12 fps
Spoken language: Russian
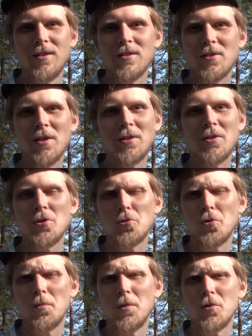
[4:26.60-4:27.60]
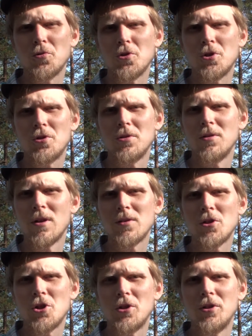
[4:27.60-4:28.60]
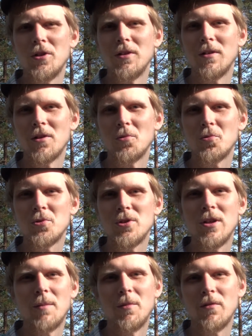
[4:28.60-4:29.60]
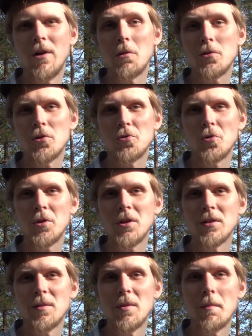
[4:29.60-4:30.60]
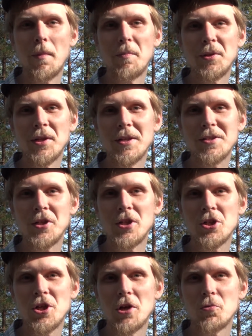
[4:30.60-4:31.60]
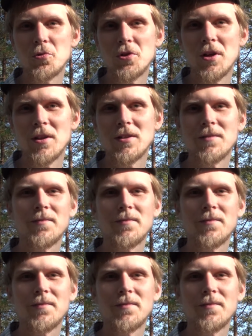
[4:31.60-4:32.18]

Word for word: За этот сезон меня уже раза четыре, наверное, укусили. А бывают сезоны, когда меня по 15 клещей кусает.